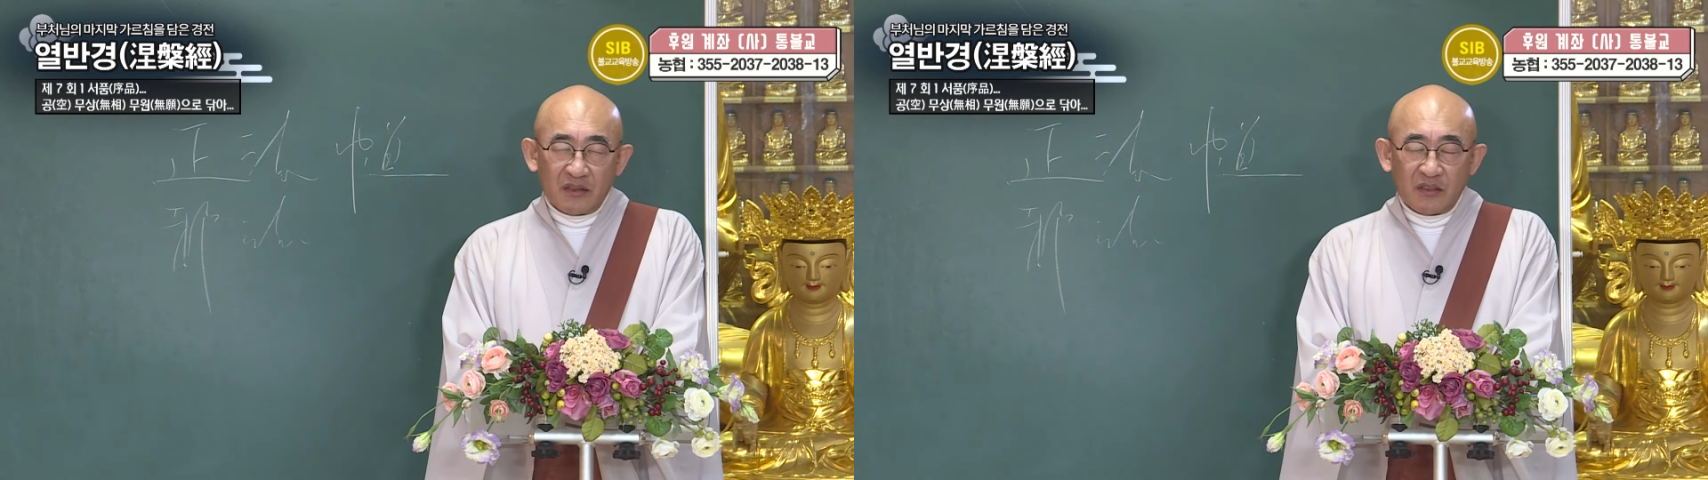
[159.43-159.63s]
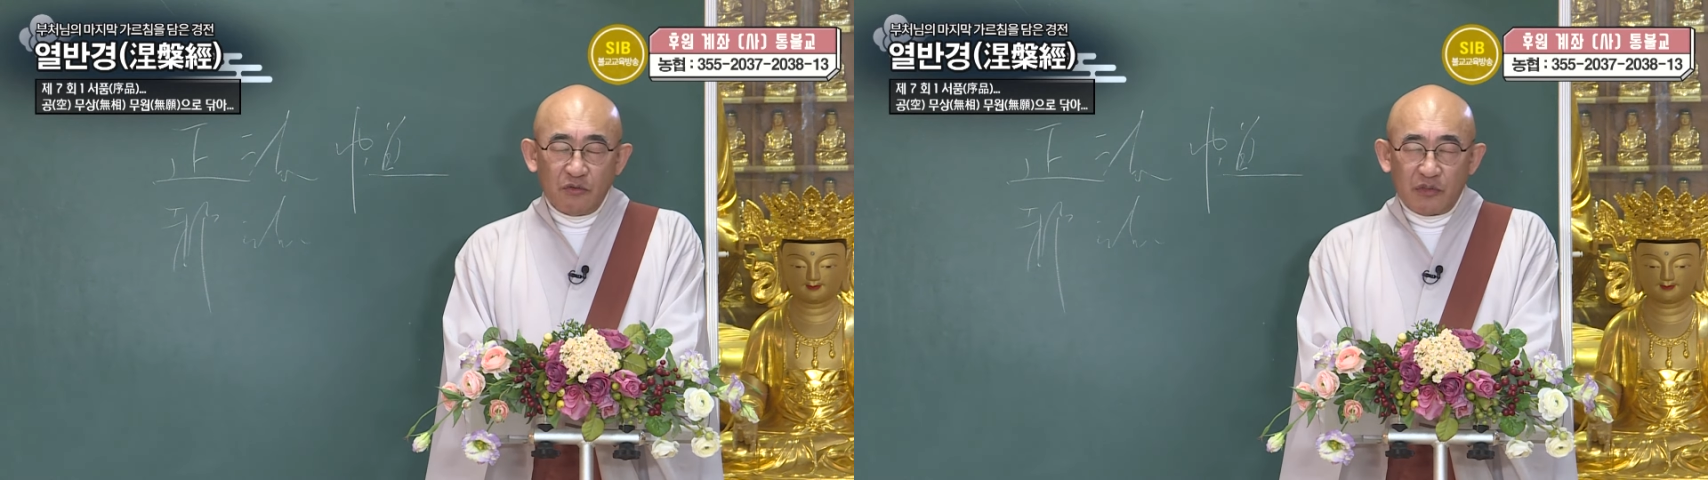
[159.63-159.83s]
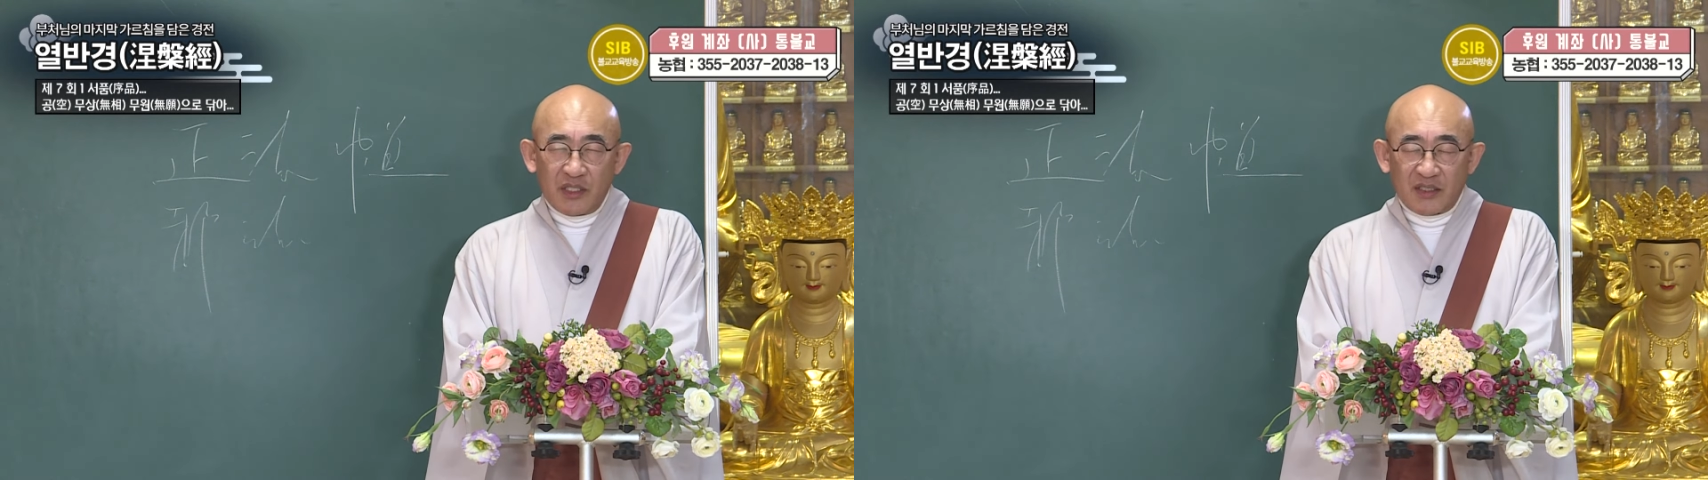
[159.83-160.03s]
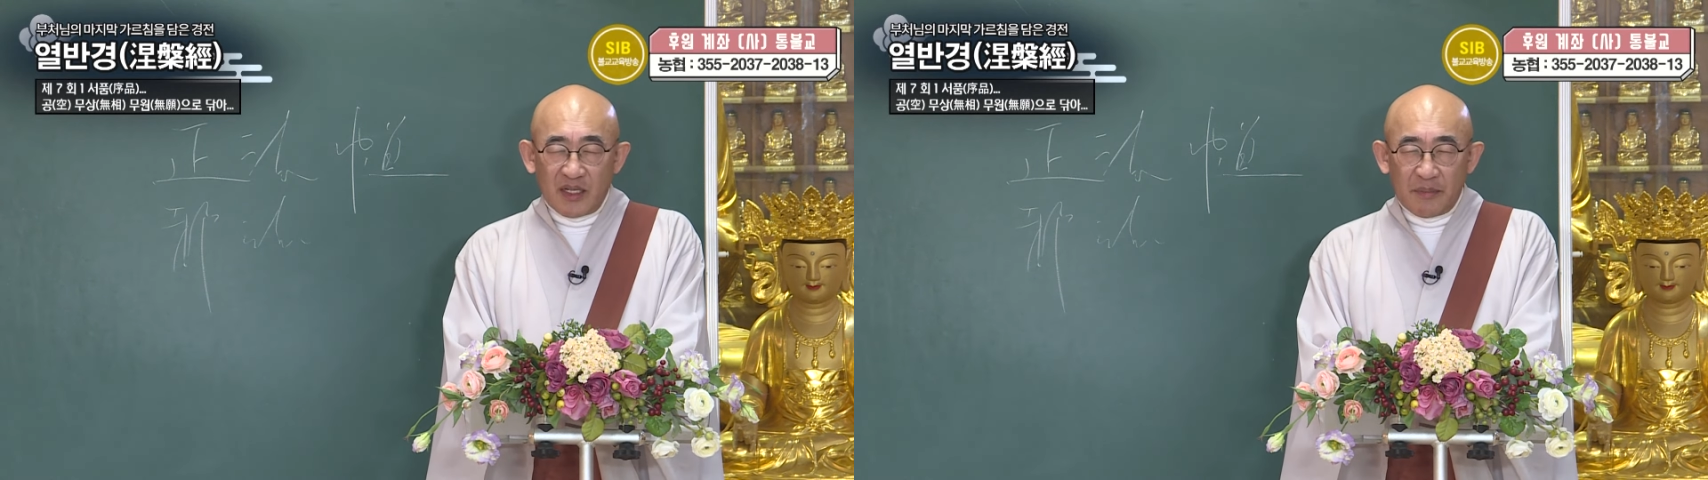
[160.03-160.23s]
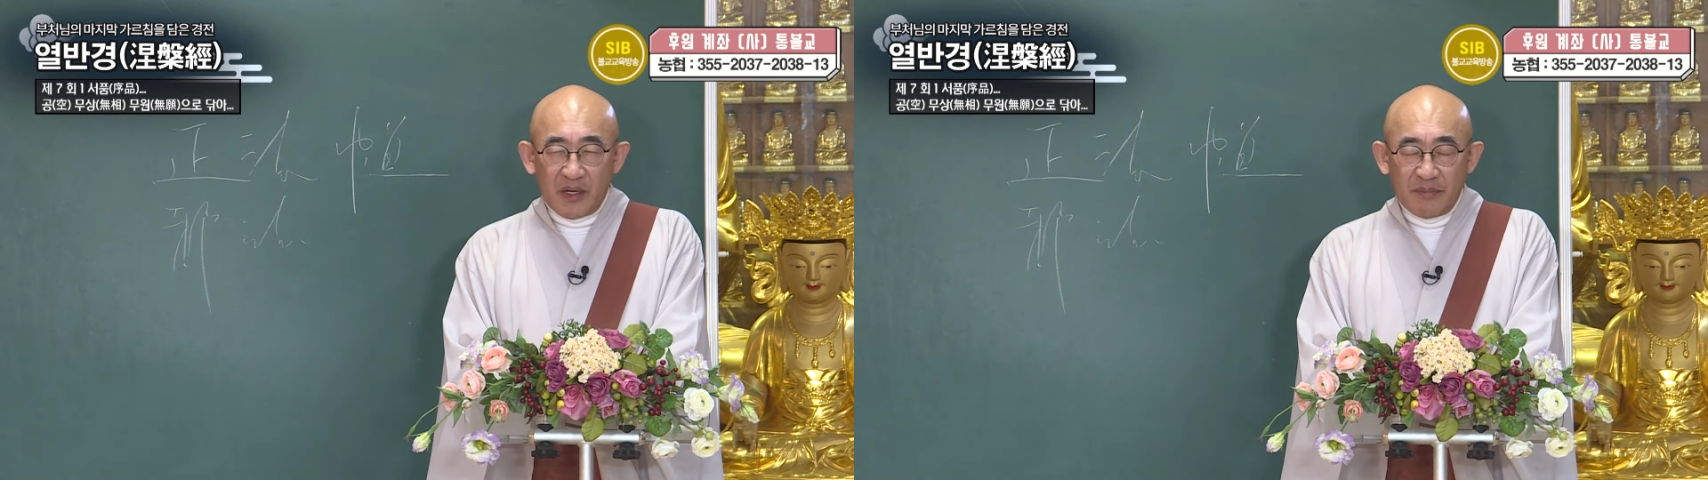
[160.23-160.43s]
것은 우리가
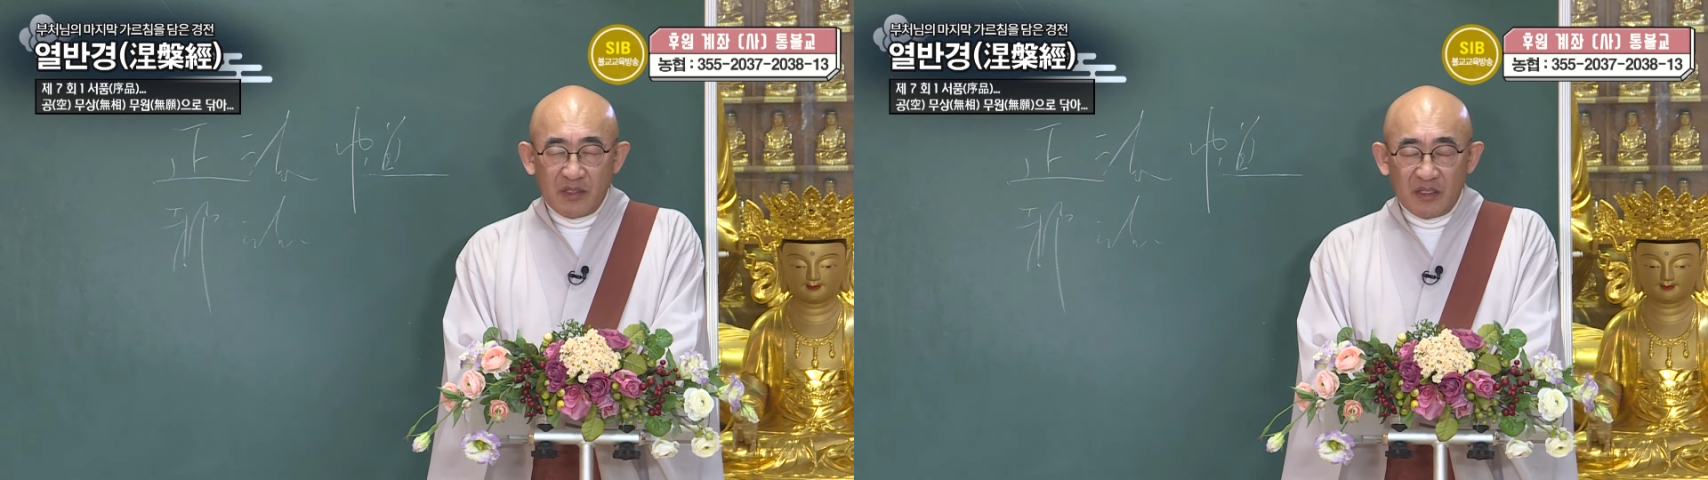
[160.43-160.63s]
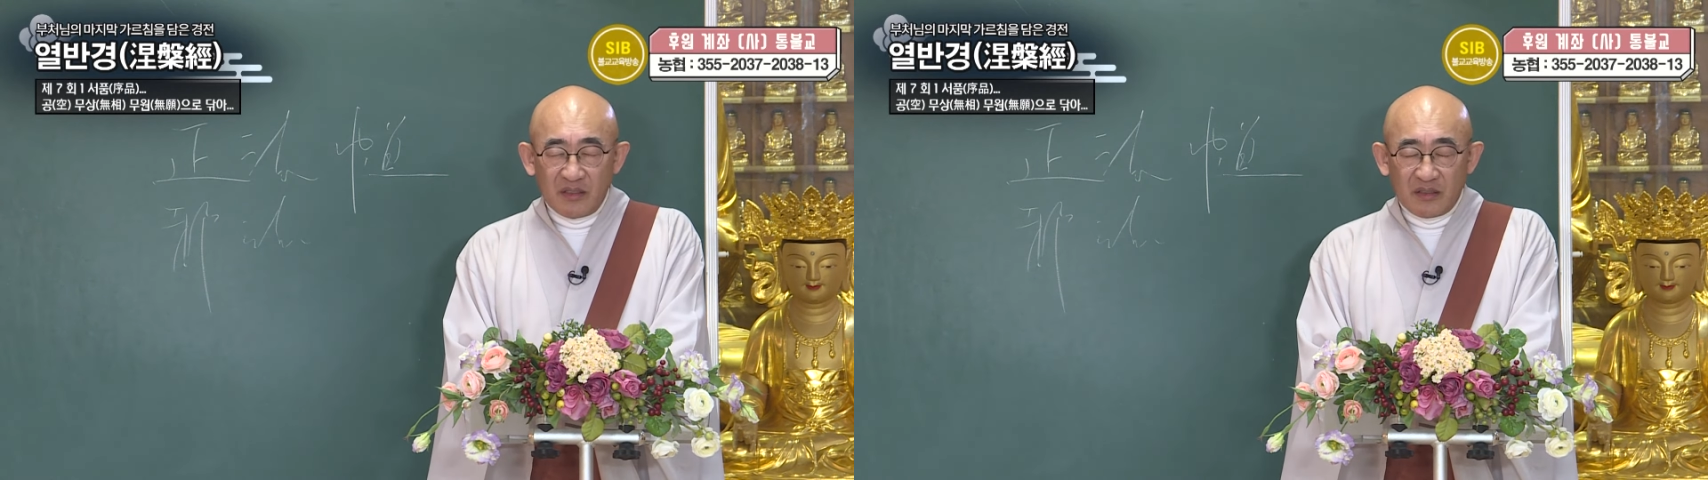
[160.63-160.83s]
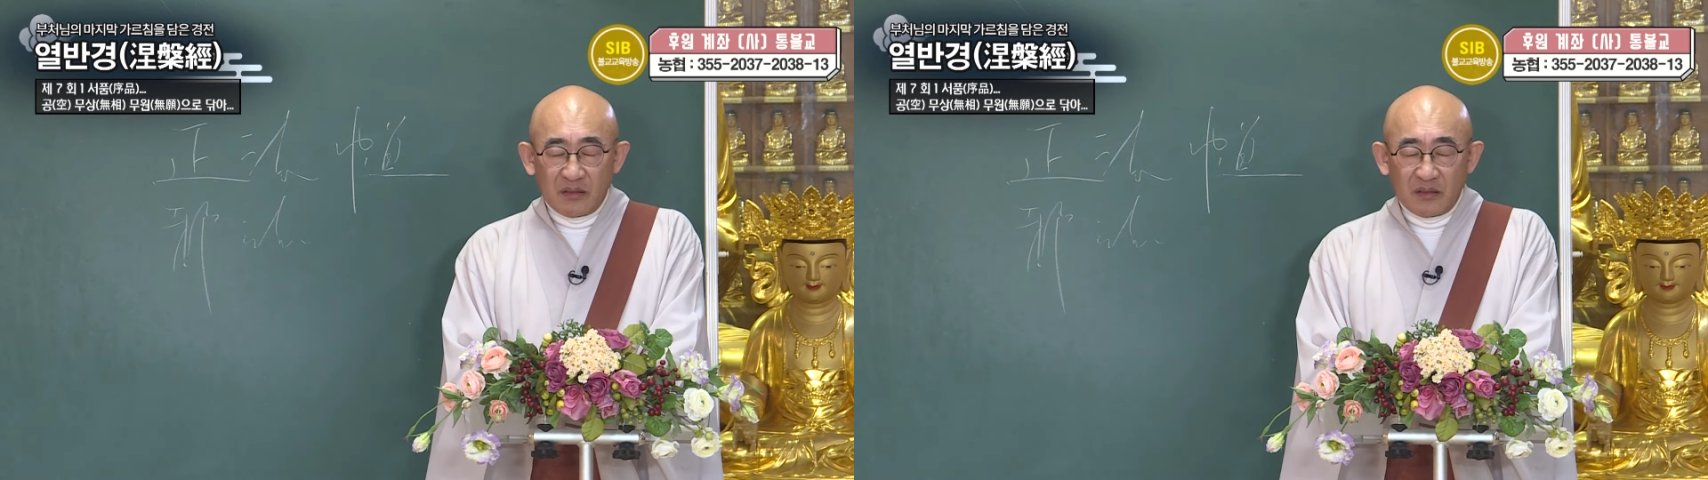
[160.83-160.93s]
자바 함경에서